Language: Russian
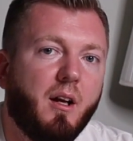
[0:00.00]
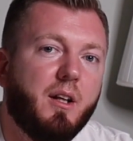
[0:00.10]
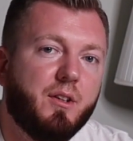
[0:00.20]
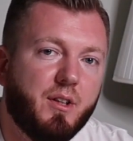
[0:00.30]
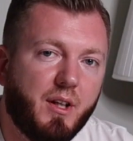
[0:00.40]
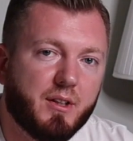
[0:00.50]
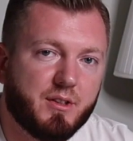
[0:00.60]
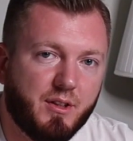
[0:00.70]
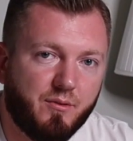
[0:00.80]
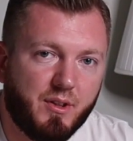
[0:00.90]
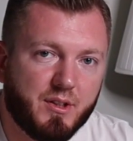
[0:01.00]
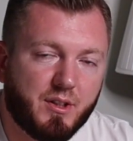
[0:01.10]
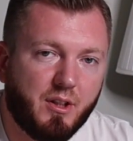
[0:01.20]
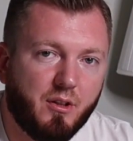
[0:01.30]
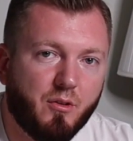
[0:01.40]
Интересные
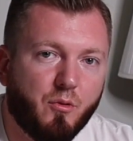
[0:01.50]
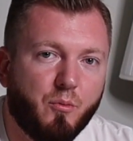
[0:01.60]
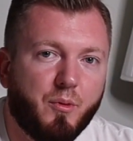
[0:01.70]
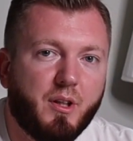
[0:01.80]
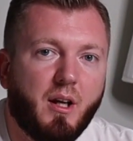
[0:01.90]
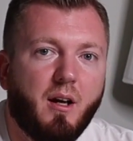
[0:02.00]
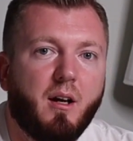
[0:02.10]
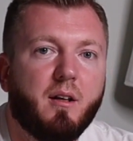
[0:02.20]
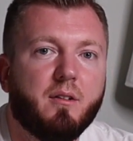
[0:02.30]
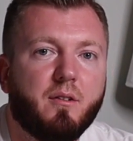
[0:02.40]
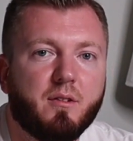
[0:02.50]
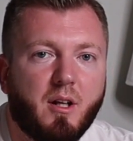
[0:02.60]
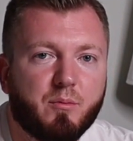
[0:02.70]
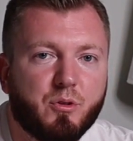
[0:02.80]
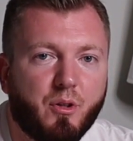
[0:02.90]
виски. У меня
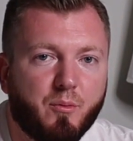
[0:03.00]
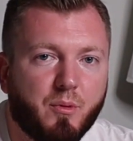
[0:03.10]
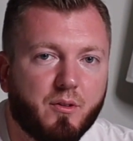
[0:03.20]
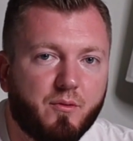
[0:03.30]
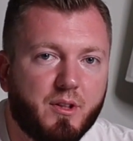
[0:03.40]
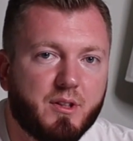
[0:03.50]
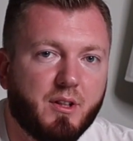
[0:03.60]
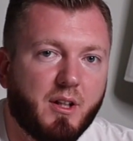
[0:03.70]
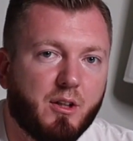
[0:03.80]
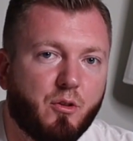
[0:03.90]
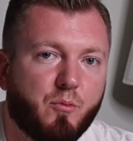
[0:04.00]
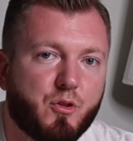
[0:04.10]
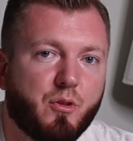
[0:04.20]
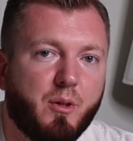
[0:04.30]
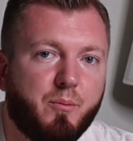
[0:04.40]
на обзоре был виски, на котором
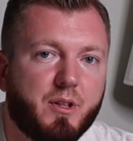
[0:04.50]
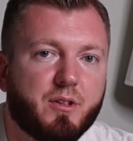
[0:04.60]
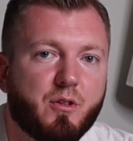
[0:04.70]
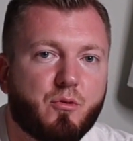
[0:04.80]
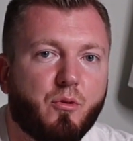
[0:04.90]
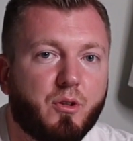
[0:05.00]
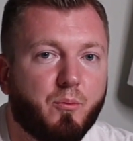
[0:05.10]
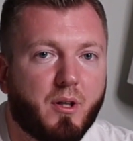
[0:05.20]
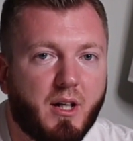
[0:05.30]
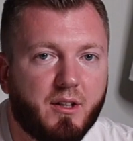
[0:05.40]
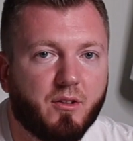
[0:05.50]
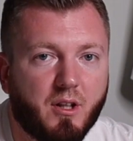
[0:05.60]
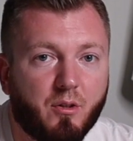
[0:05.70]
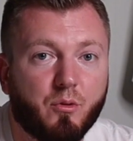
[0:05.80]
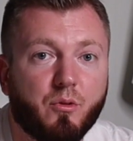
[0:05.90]
еще написано, что он не проходил
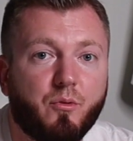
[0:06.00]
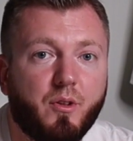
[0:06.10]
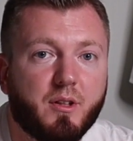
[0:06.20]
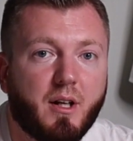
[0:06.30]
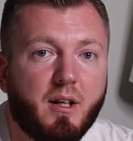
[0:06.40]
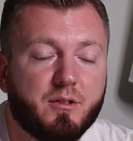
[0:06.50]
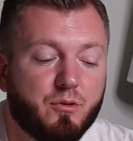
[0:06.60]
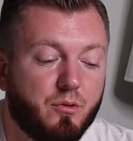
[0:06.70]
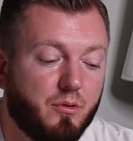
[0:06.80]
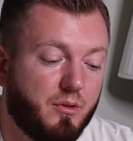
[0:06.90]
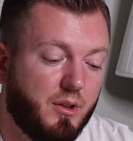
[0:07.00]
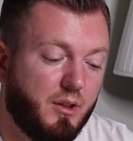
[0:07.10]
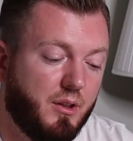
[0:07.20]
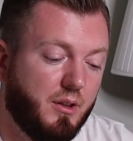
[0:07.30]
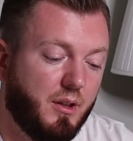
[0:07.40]
холодную фильтрацию.
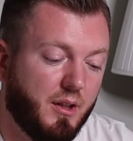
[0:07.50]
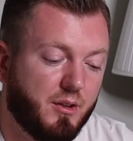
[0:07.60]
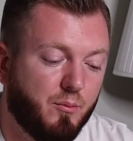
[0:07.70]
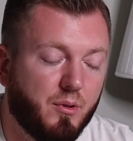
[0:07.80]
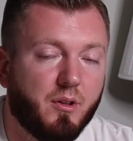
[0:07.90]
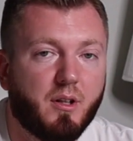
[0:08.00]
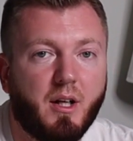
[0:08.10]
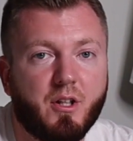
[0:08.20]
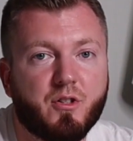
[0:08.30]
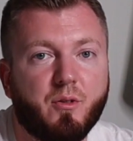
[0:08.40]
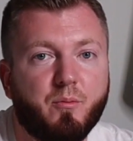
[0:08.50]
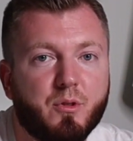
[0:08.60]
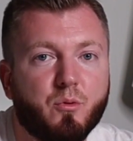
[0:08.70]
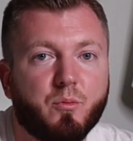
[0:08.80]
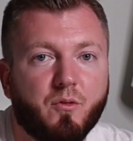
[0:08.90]
И это было, конечно,
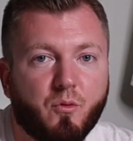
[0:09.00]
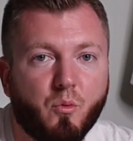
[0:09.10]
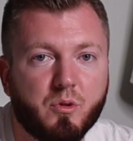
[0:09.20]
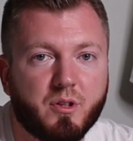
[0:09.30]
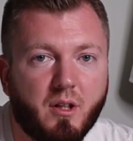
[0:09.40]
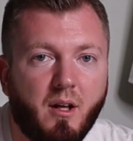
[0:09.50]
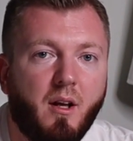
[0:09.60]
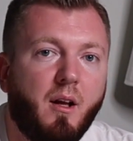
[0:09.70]
безумно вкусно,